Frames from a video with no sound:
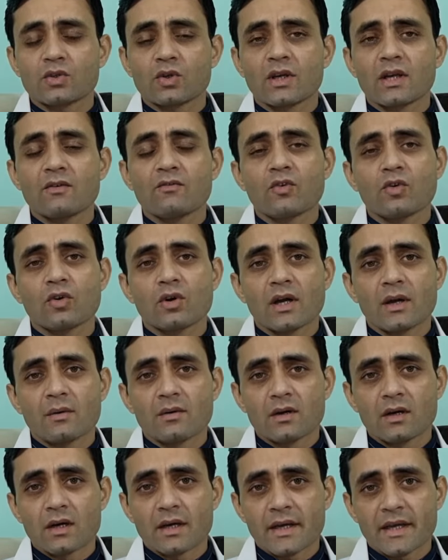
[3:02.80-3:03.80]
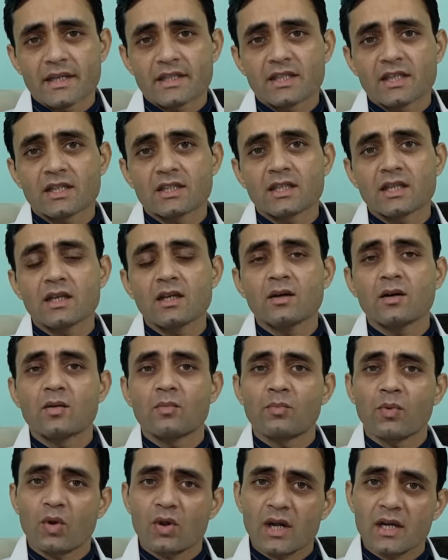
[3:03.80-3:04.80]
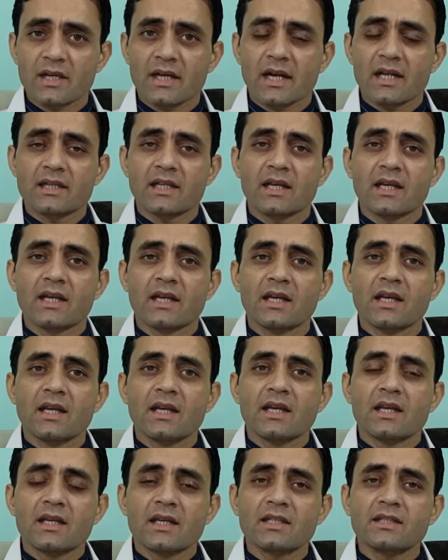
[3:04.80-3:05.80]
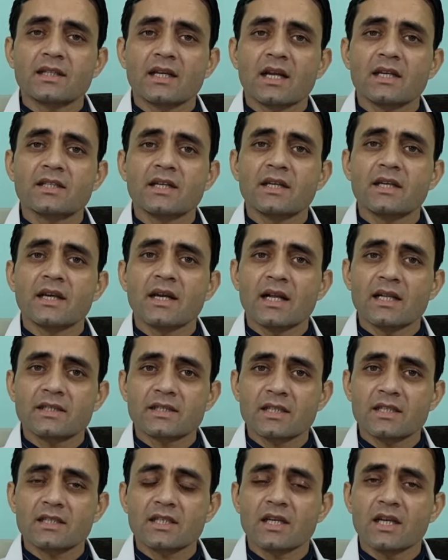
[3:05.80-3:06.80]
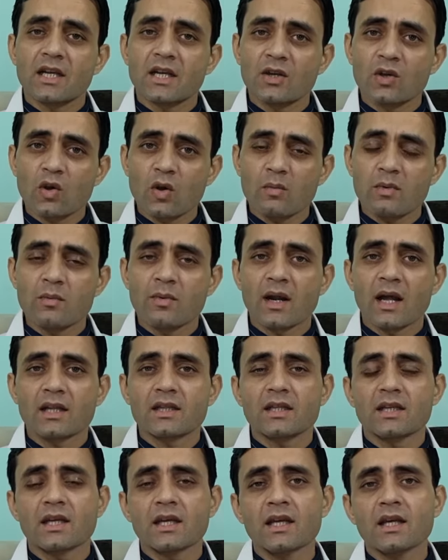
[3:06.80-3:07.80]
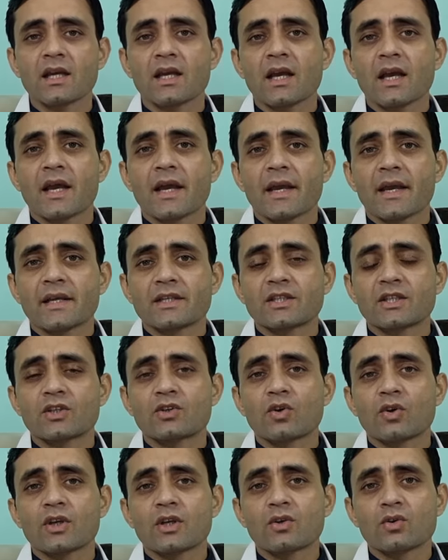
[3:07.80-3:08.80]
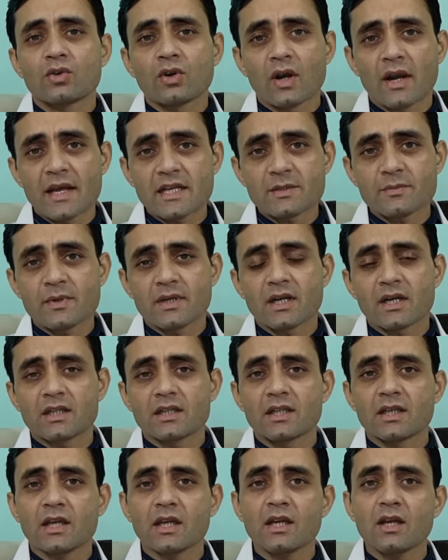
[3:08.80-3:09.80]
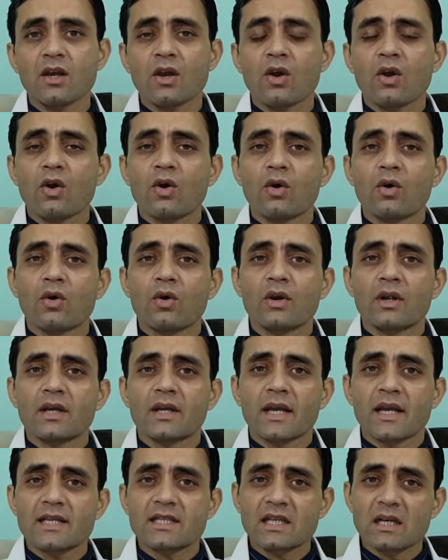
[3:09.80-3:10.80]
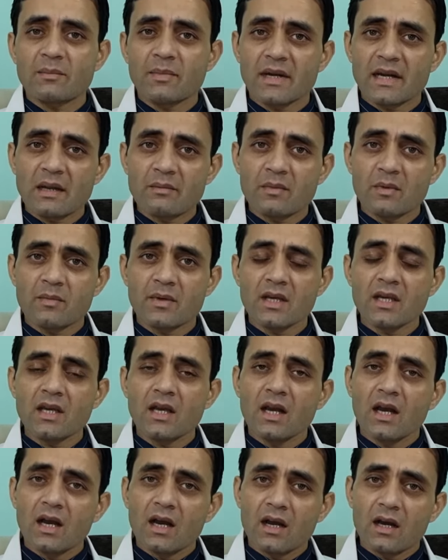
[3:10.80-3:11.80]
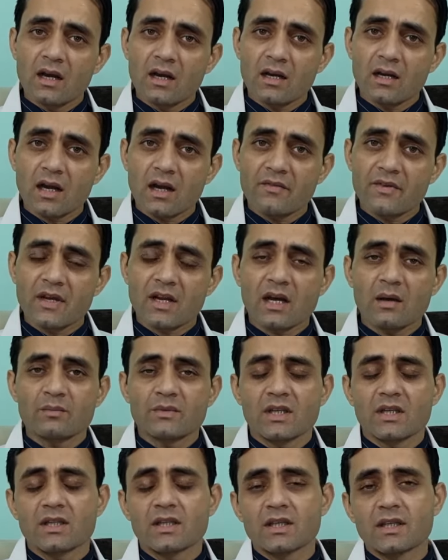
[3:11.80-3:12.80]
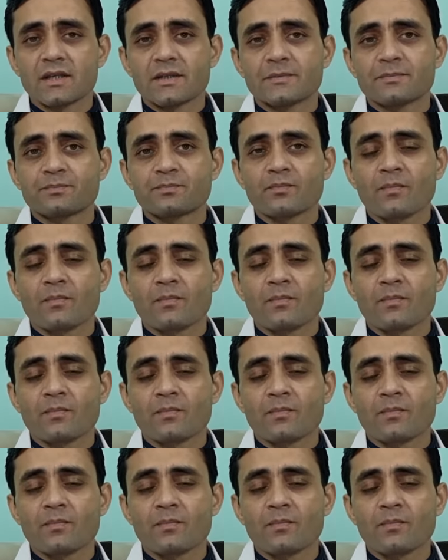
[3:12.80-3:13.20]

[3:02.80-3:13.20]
जो हैं वो एसिड से प्रोटेक्ट रहते हैं इस तरह से ये अल्सर्स की हीलिंग को भी बढ़ाती है एसिड को ये न्यूट्रलाइज भी करती है और गैस के बनने में भी काफ़ी आराम देती है